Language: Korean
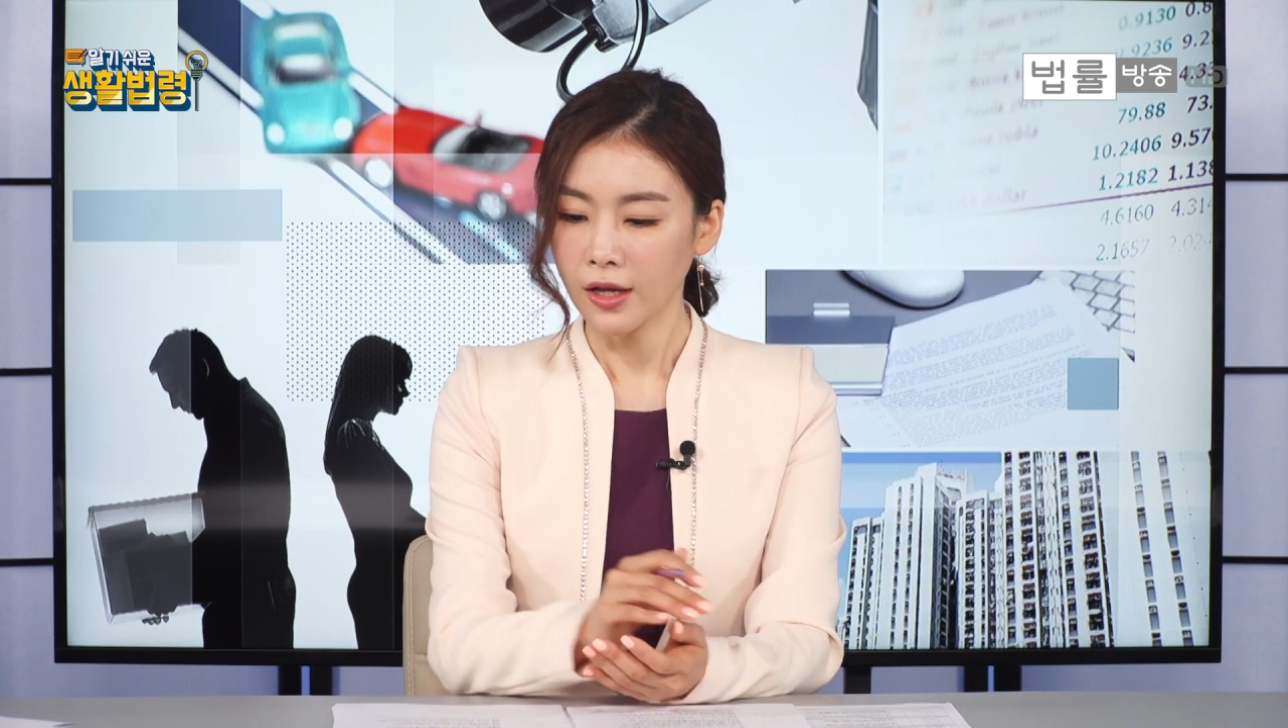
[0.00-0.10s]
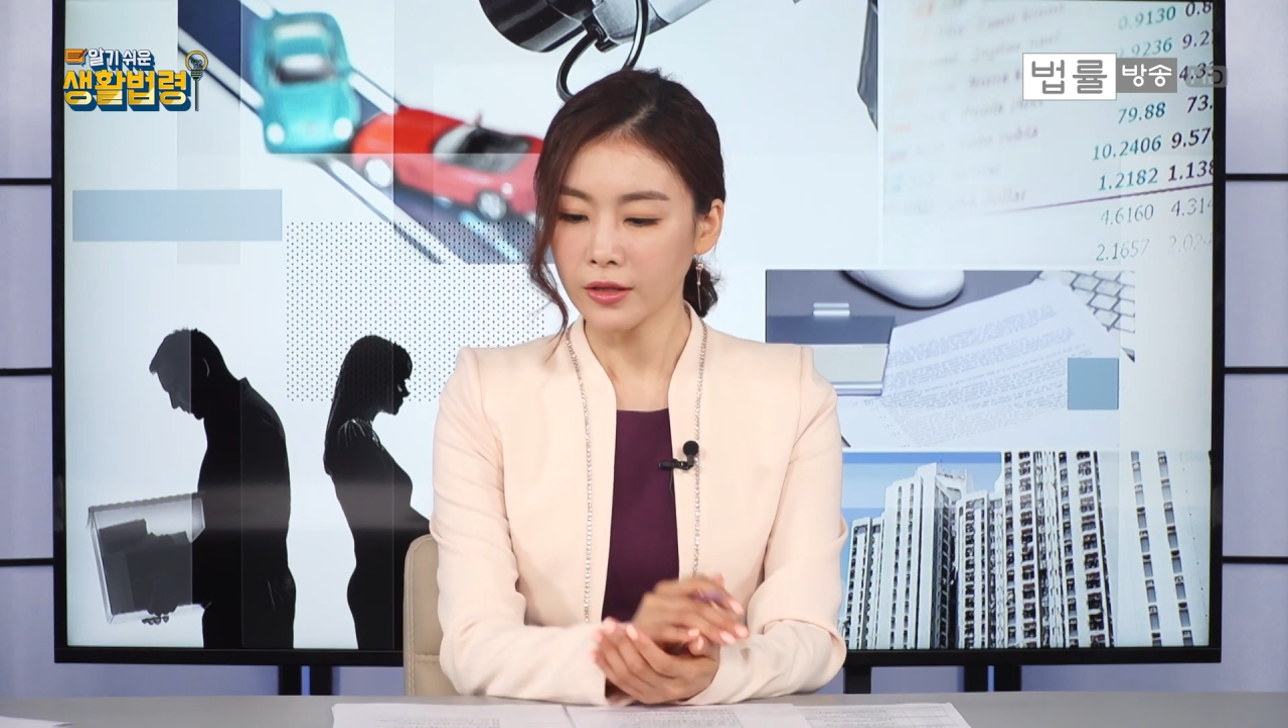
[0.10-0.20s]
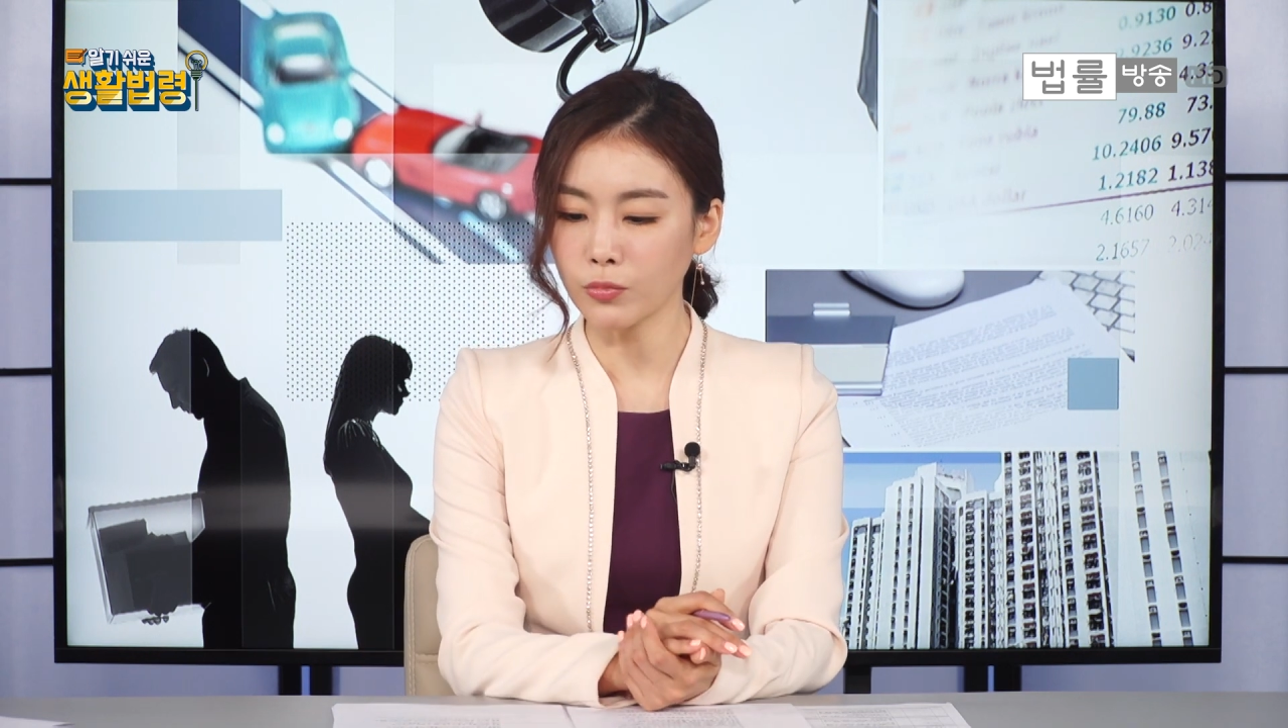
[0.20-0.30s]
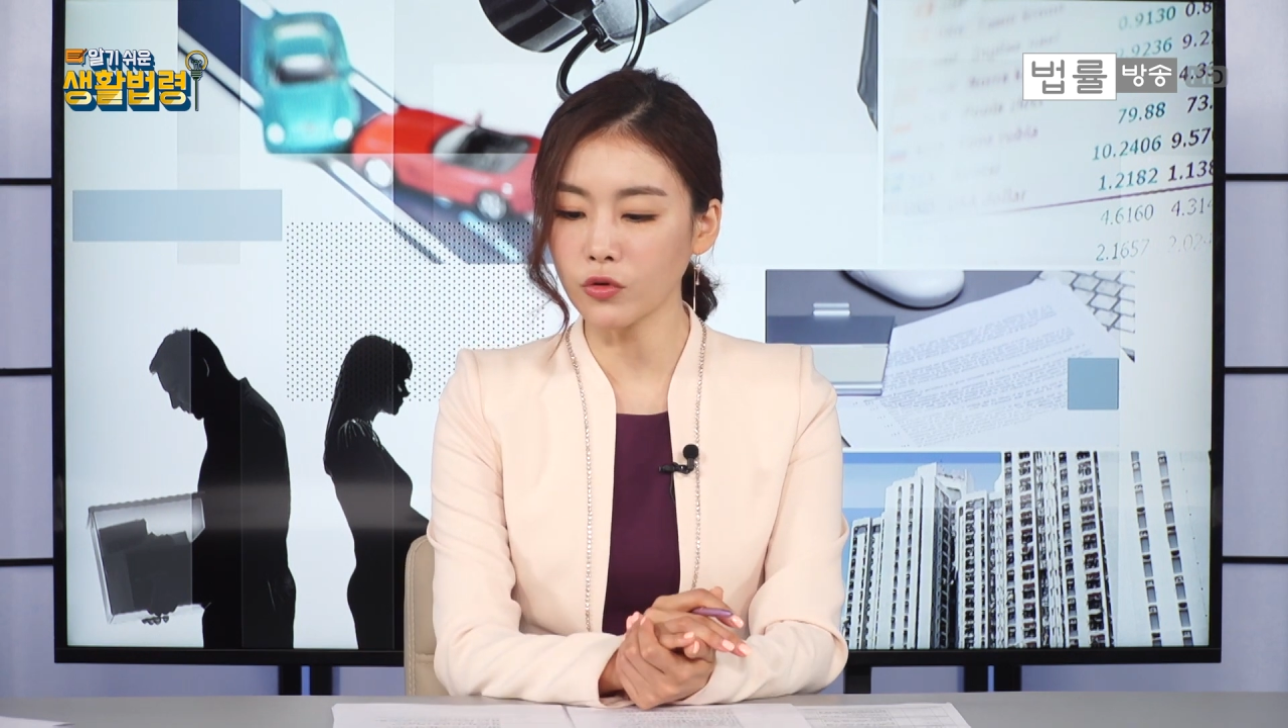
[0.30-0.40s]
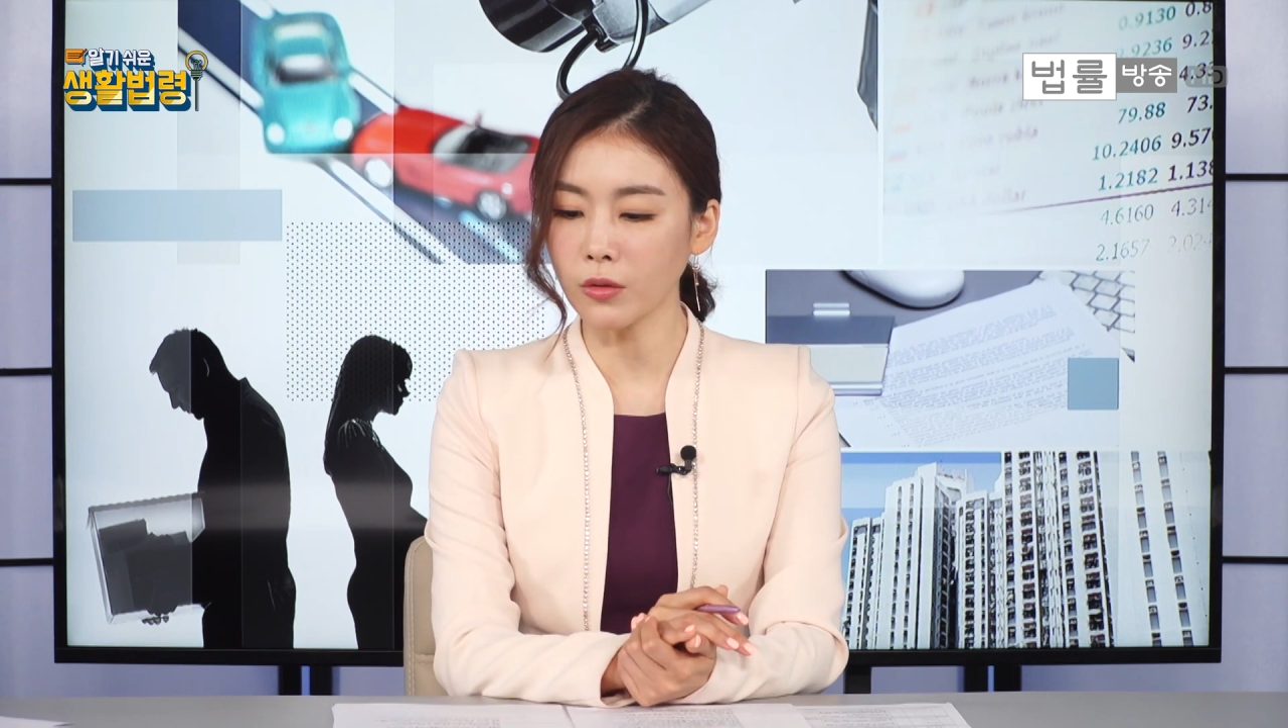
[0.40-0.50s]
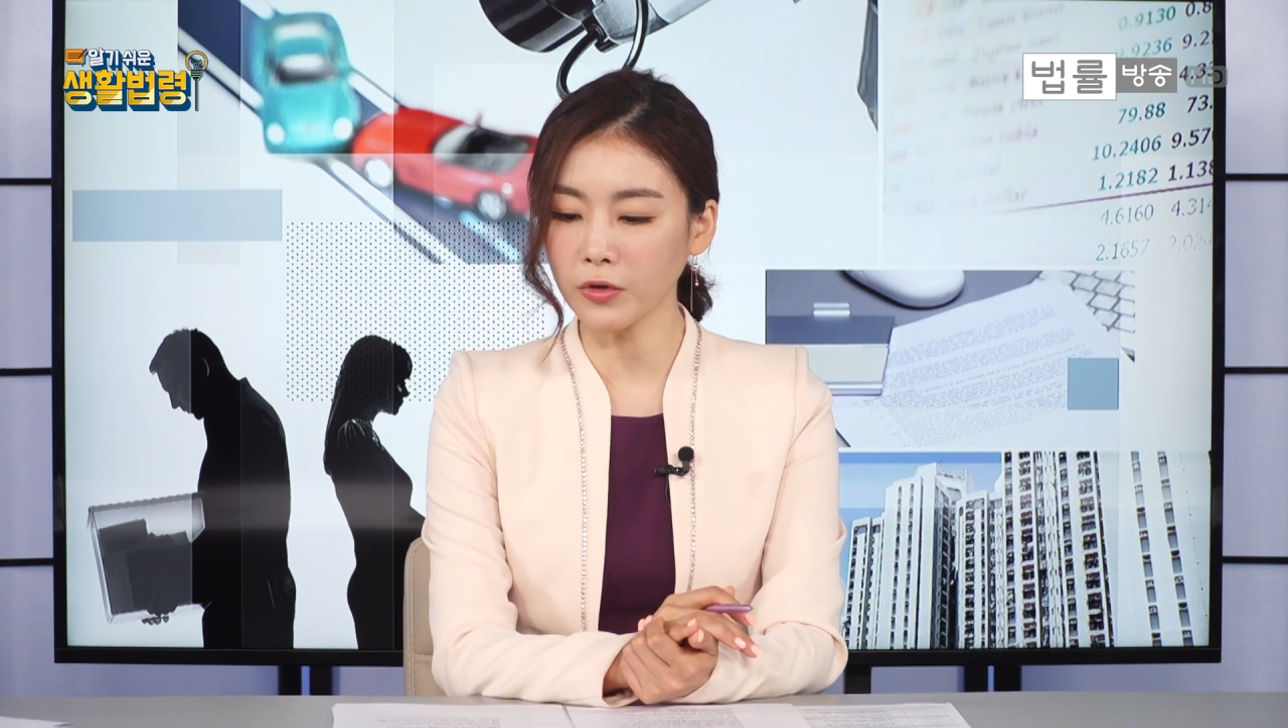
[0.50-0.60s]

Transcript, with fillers: 근데 부검